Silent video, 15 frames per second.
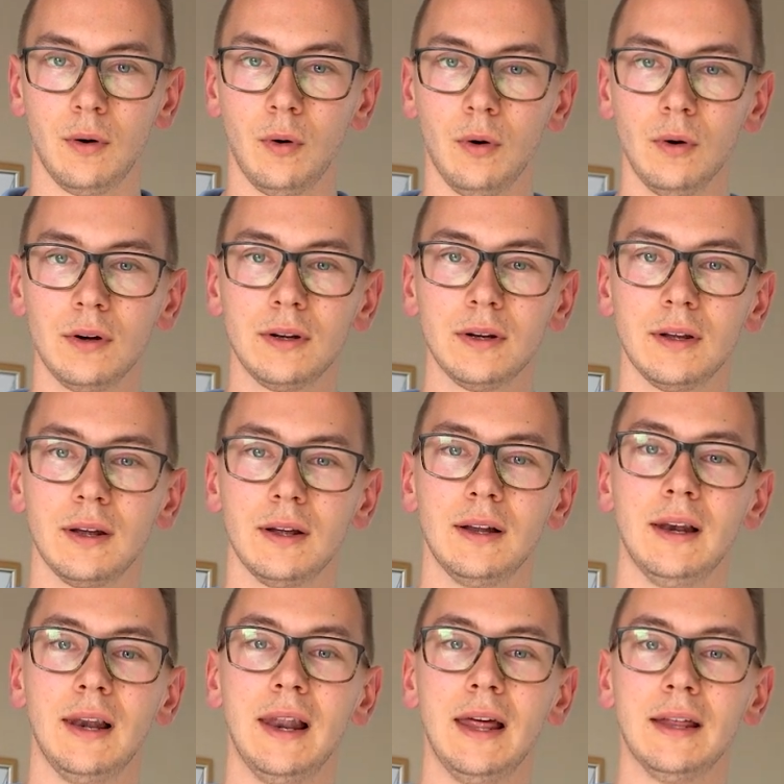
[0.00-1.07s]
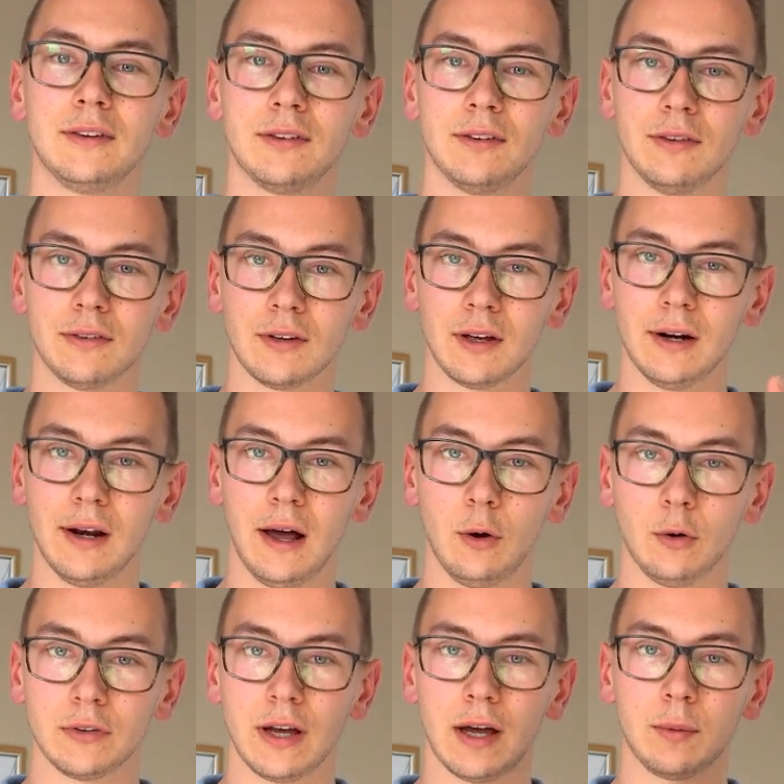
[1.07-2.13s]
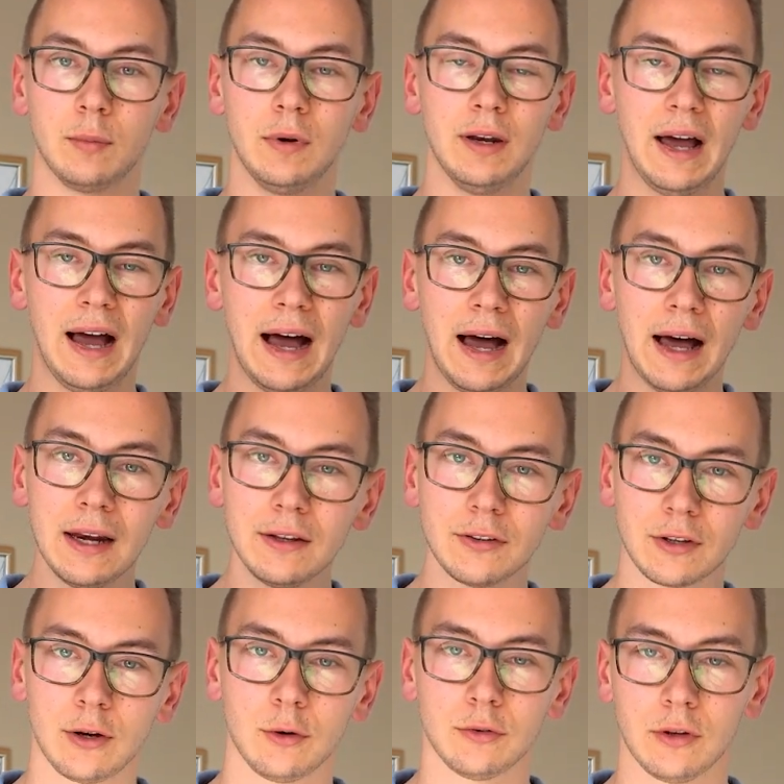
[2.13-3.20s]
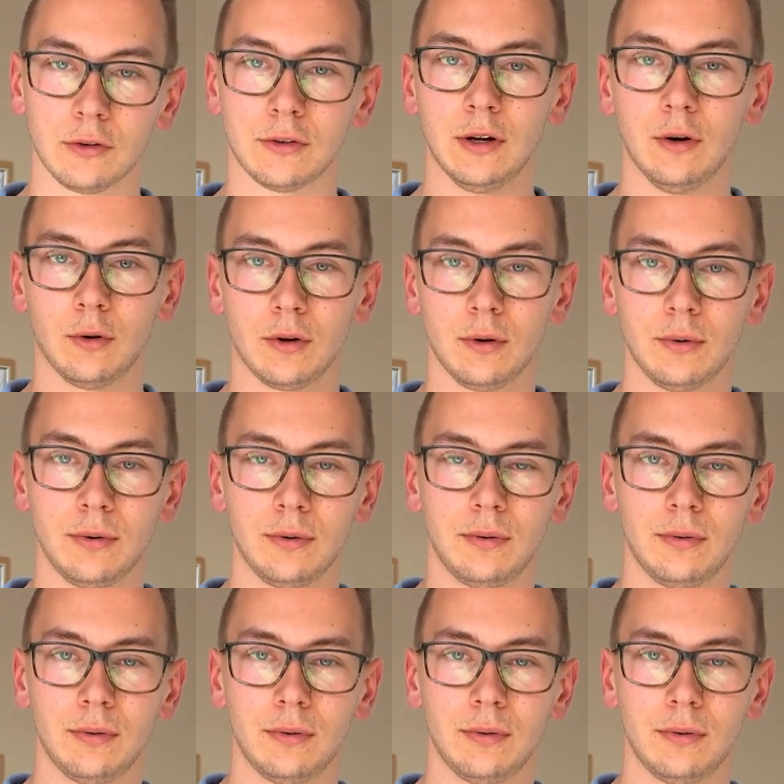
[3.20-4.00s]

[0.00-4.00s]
Und letztes Drittel ausatmen. Alles raus aus der Lunge.